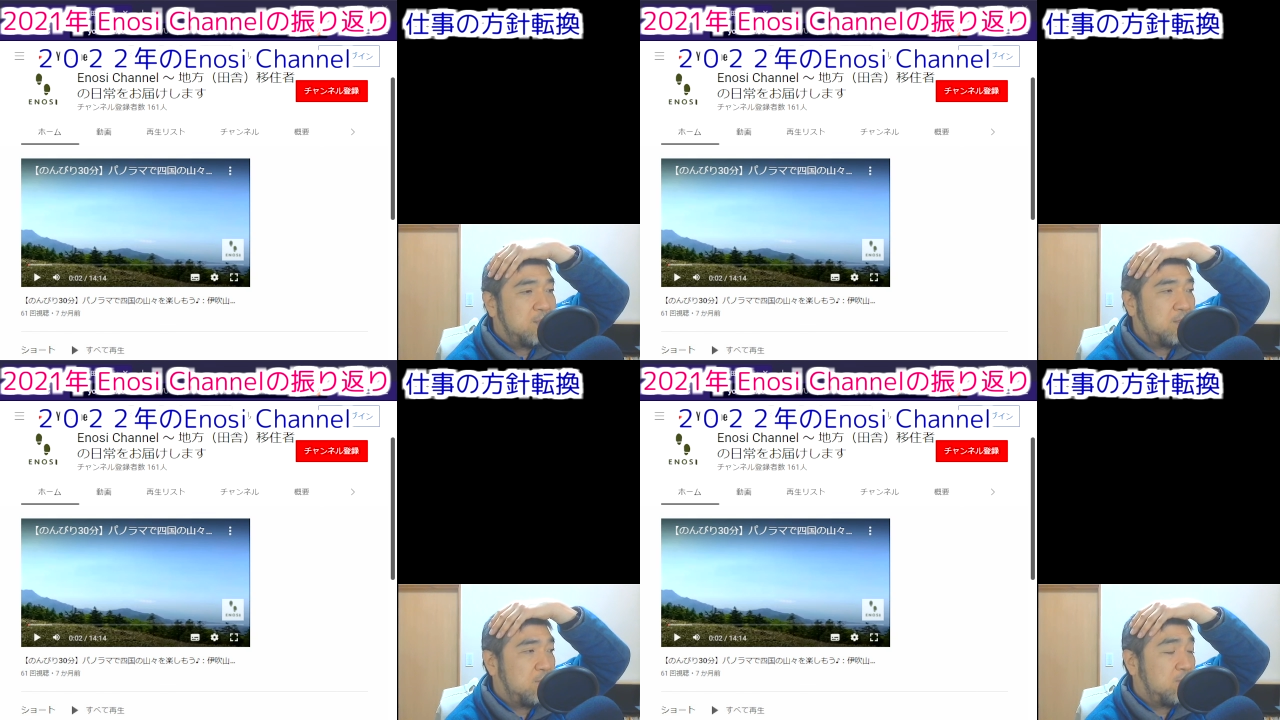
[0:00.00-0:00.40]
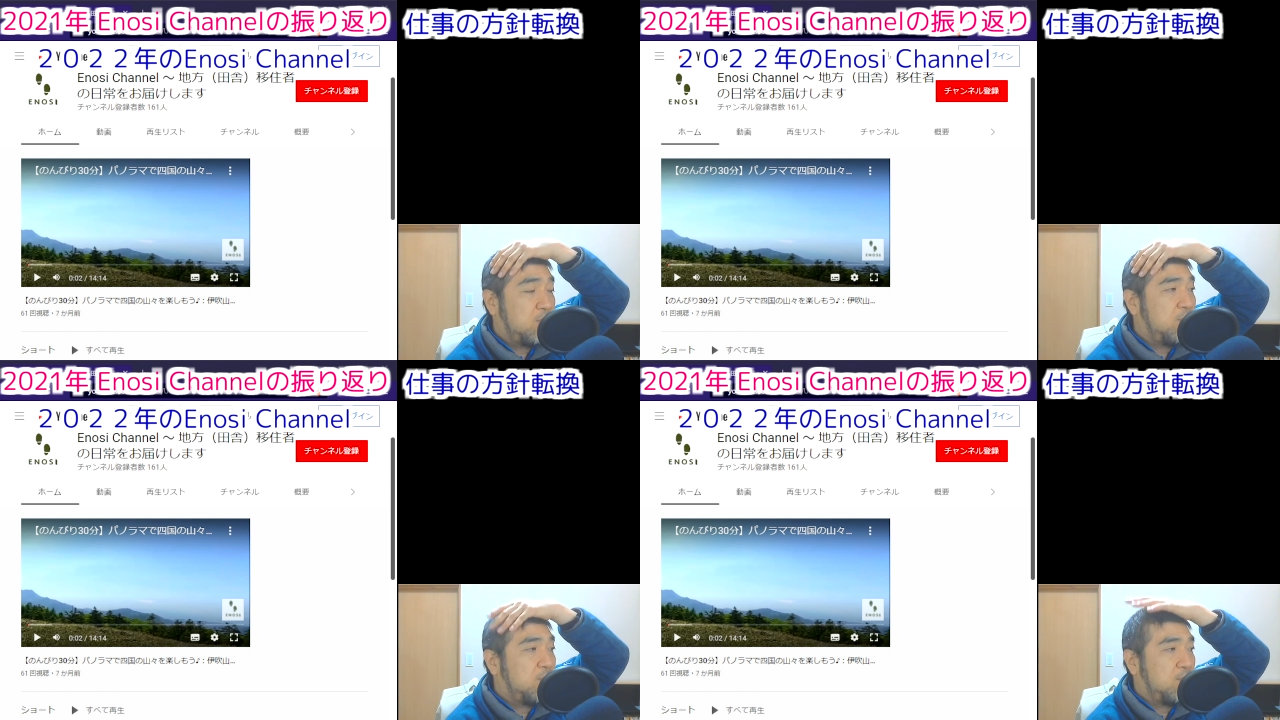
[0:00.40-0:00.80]
ンの技
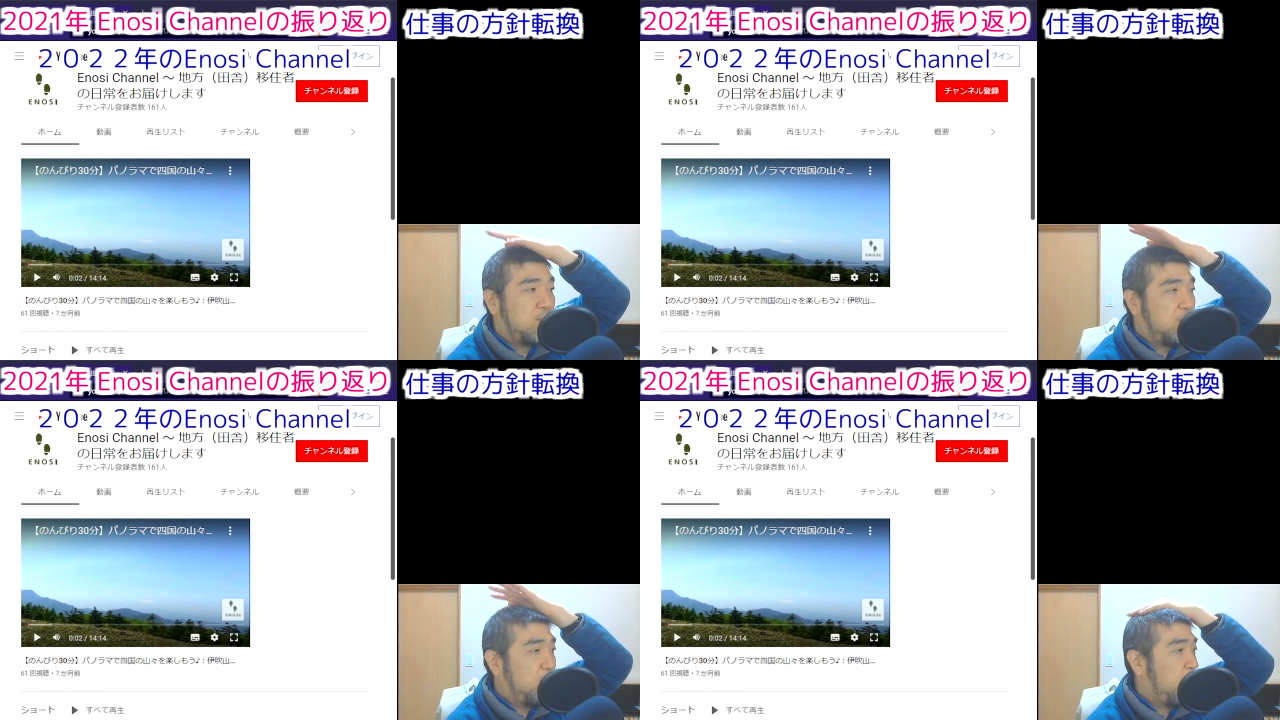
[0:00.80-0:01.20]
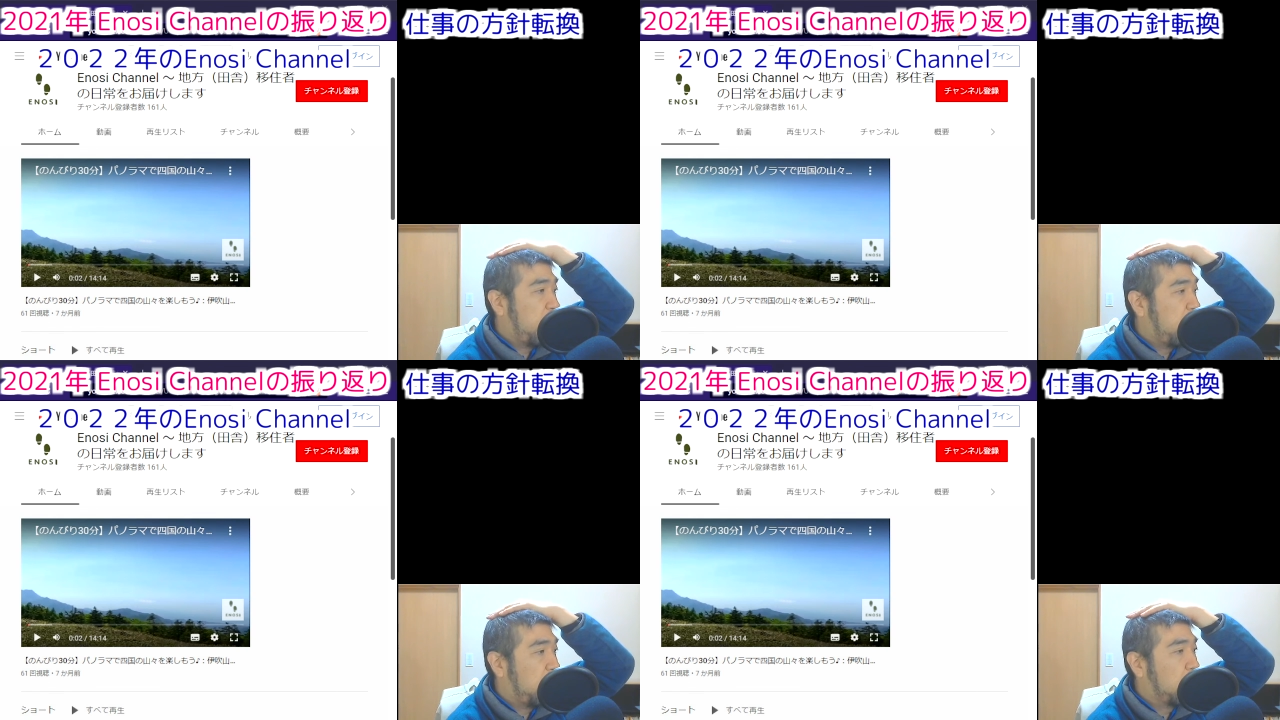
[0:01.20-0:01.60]
術の勉
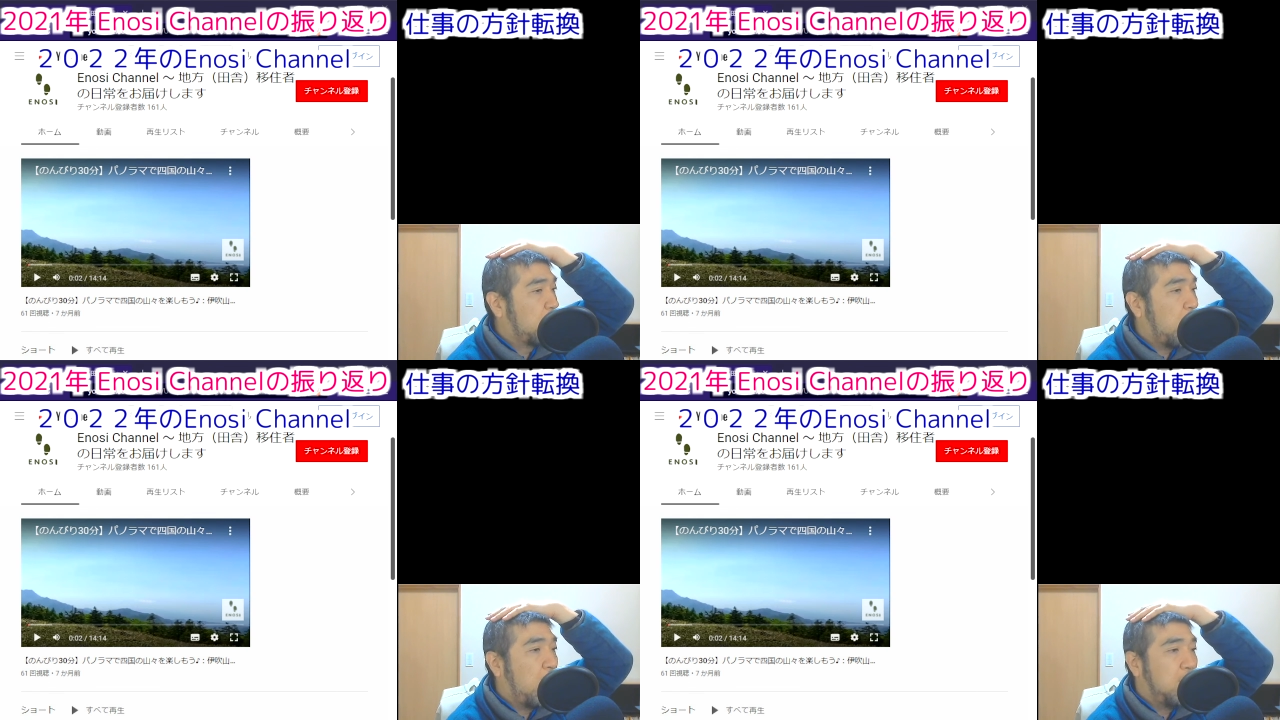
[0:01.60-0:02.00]
強とか、